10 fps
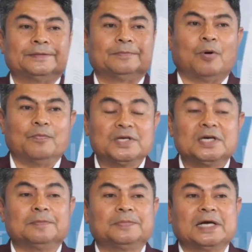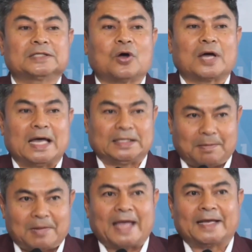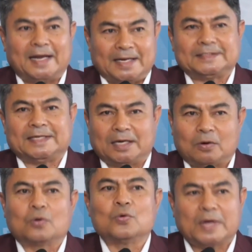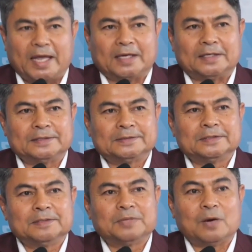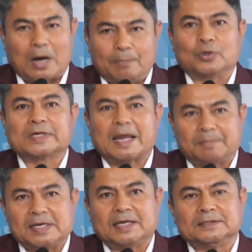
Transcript: ผมยื่นเพื่อต้องการทำลายคะแนนเสียงของคู่แข่ง เพื่อหวังผลการเมือง